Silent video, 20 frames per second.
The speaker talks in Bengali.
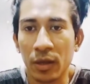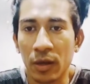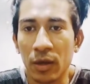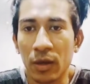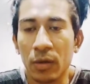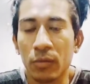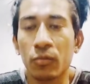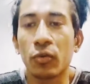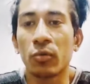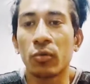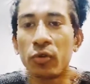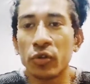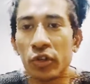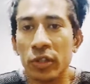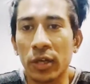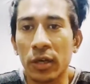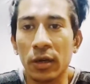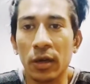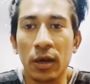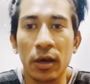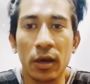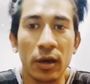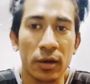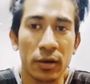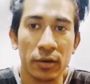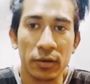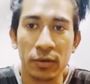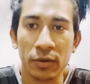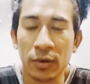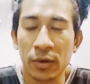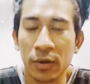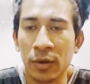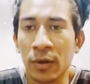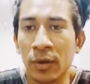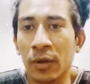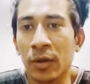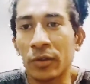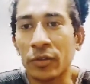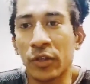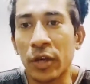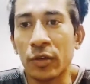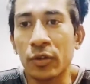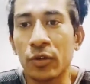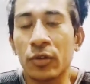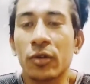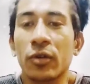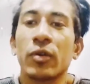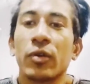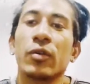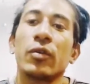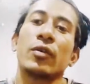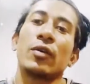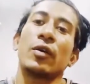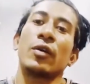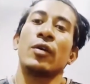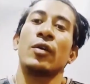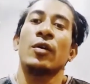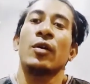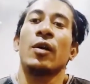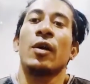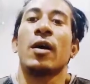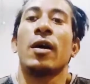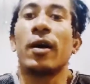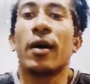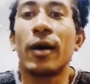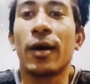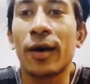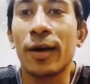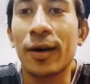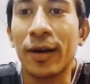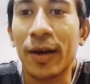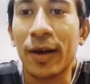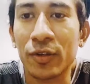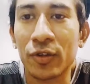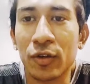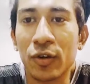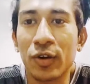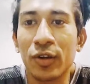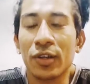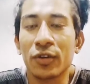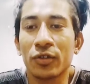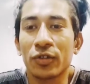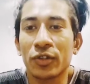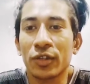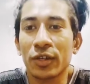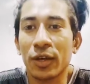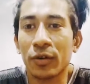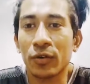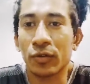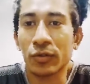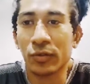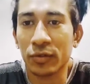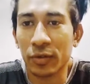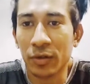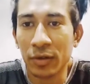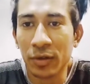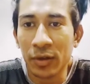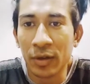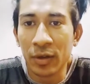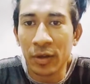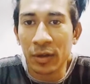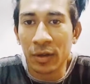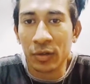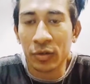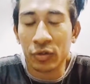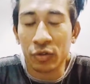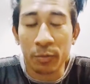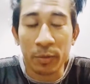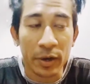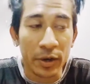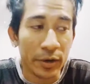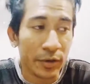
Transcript: ভুলবো না আর যাই হোক আসল কথা হচ্ছে এখন তোমার